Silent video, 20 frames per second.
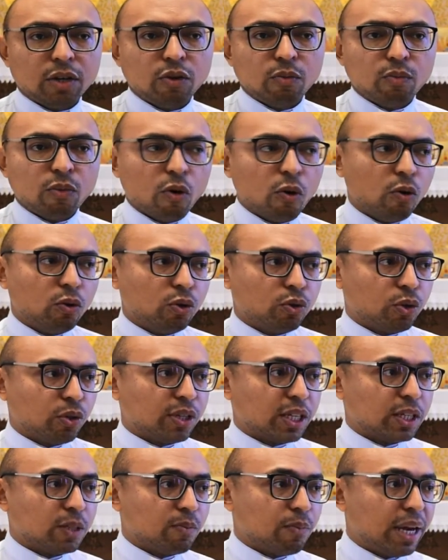de bolos,
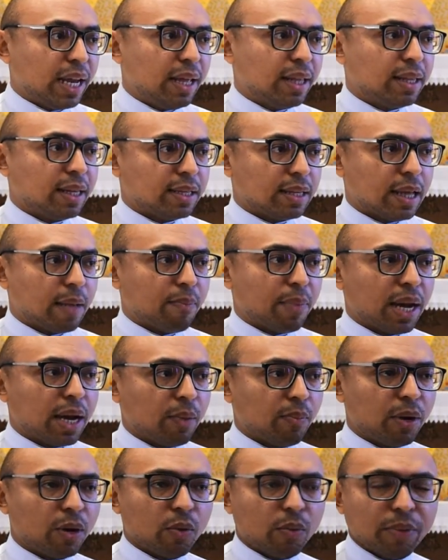outras prendas né?
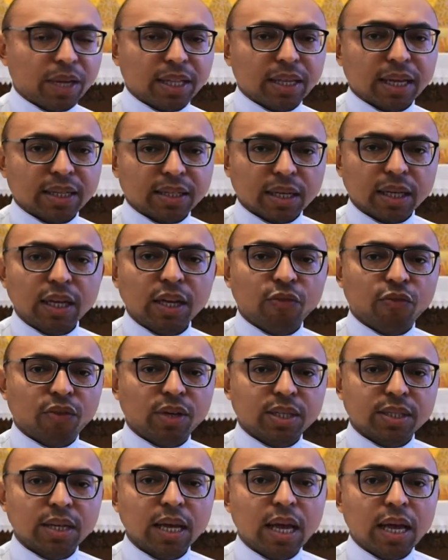para, para o momento das
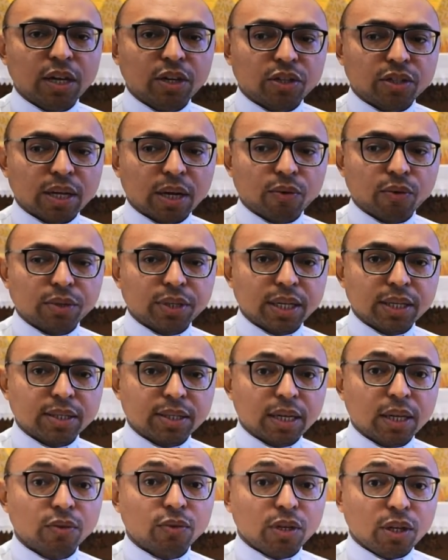rifas, está
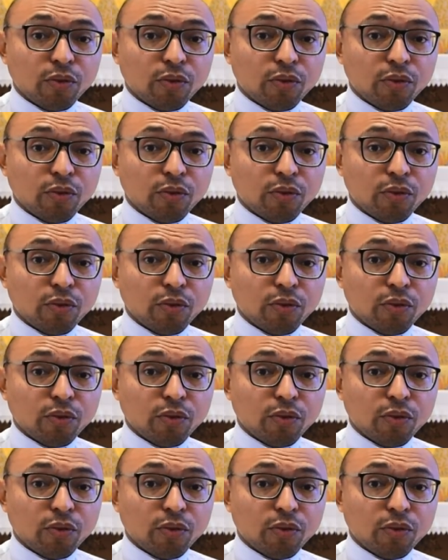acontecendo.